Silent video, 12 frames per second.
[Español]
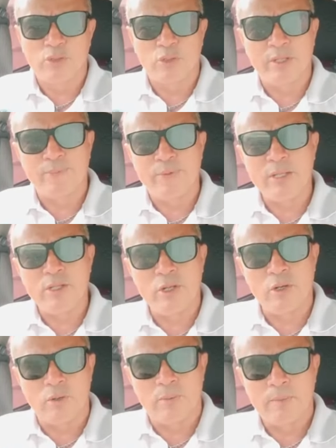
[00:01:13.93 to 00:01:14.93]

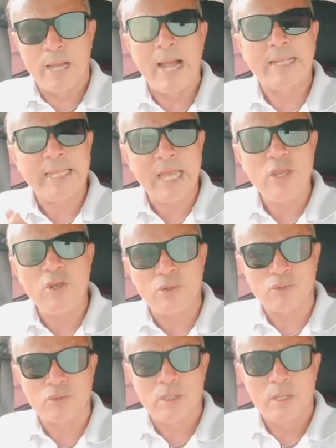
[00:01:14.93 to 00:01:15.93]
defendió a
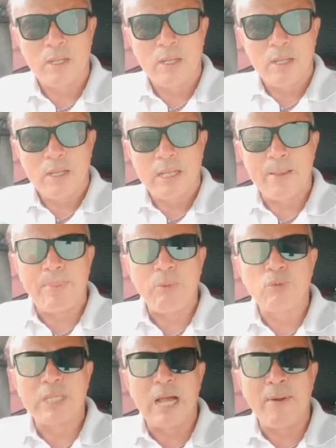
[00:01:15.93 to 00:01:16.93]
aquellos que
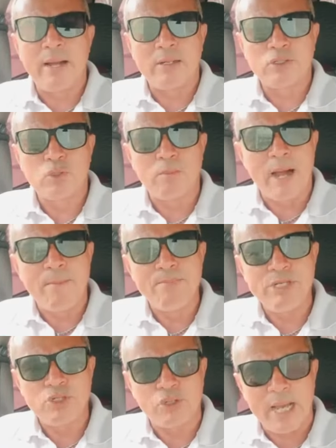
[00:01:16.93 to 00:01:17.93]
pautaban sumas
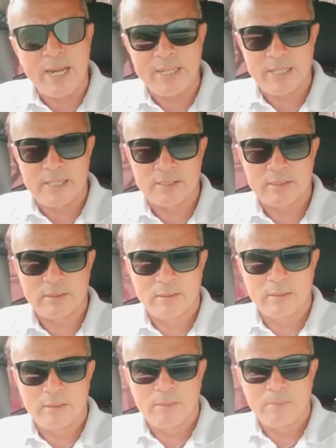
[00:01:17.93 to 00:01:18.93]
millonarias
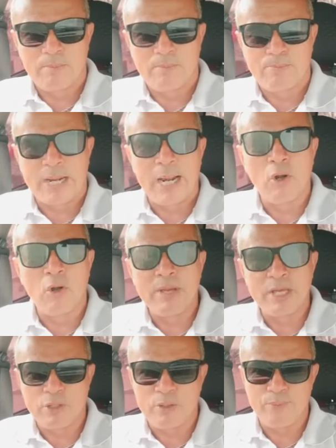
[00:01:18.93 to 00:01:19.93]
para los
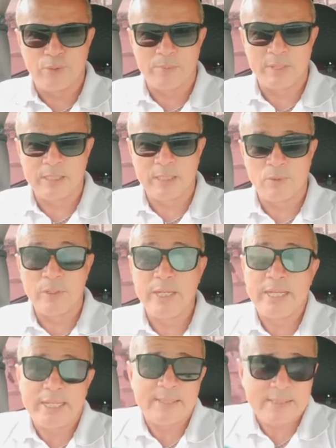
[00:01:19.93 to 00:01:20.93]
medios informativos
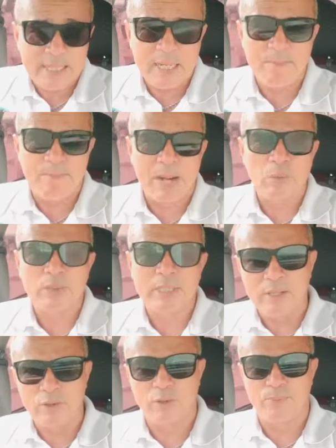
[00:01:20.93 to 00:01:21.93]
y que siguen
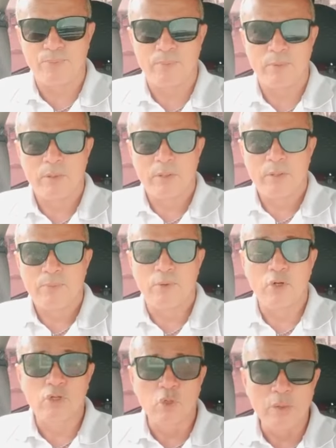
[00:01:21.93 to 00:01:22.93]
pautando
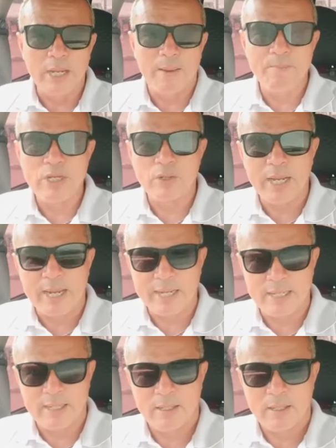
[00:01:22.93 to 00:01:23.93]
fortunas
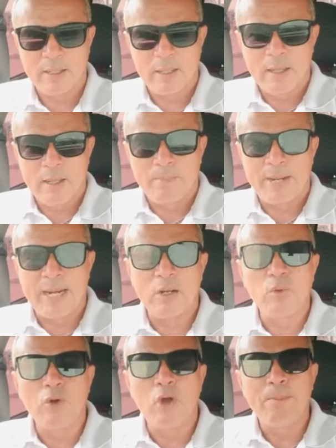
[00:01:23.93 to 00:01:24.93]
millonarias para
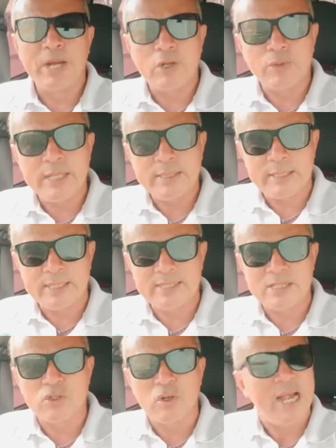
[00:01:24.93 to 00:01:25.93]
algunos periodistas
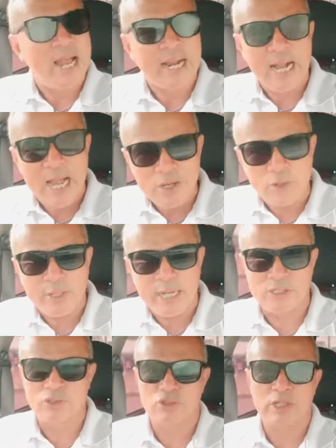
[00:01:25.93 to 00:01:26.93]
que son lacayos de
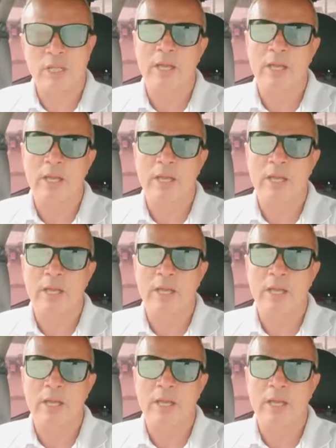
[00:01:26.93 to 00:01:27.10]
la sociedad